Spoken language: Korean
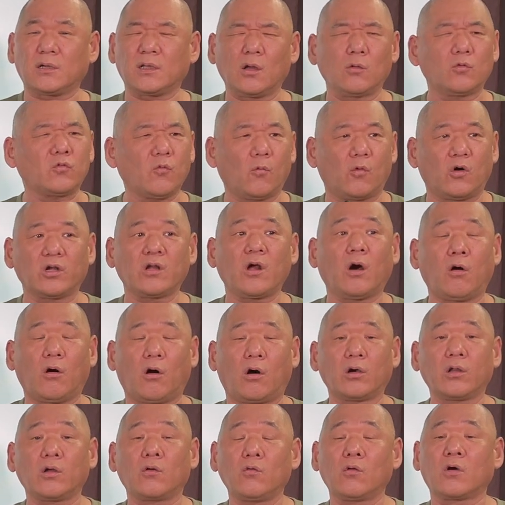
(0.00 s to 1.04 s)
이거 좀 워낙
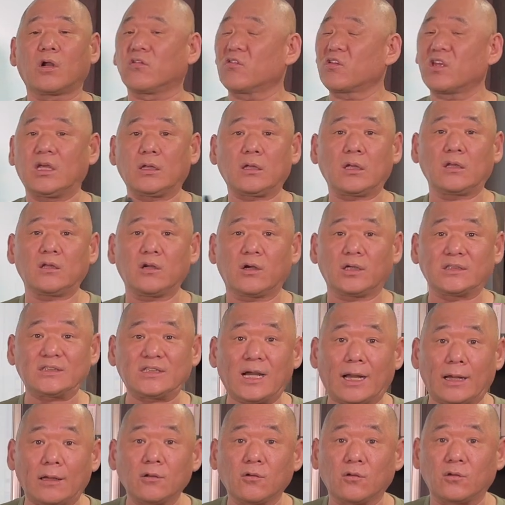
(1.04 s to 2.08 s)
어려운 거라서 깊게 들어가진
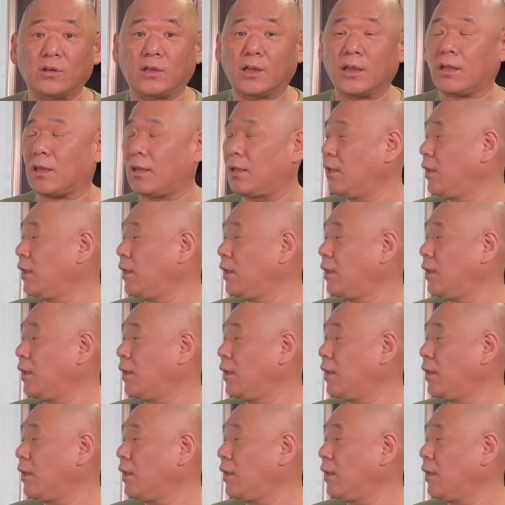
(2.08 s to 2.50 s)
않을 건데